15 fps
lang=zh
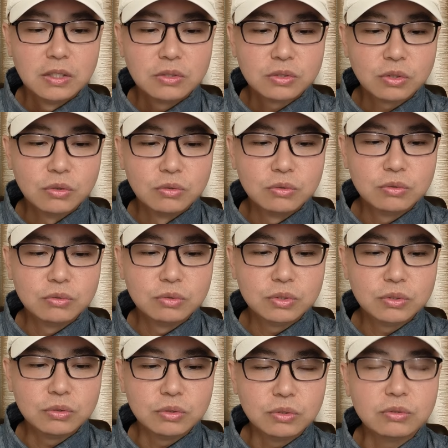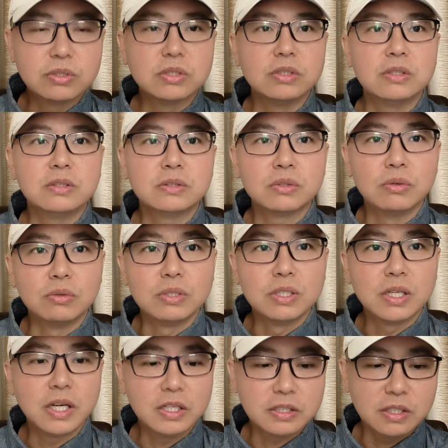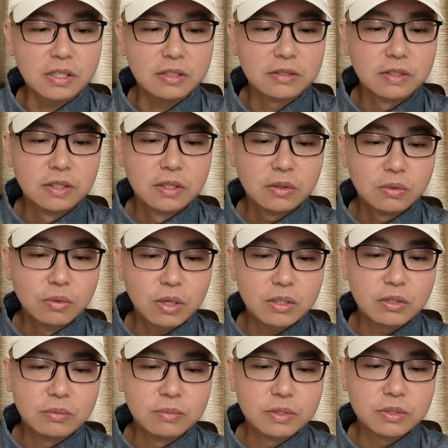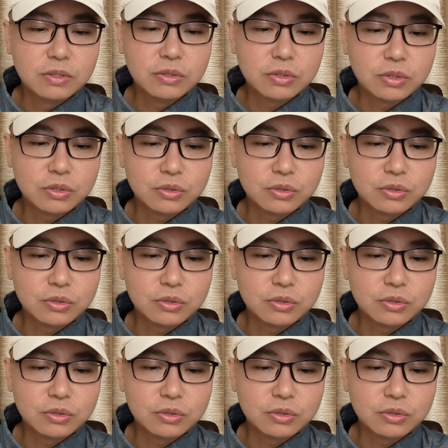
冲突就由此重新开始了。国安同盟军是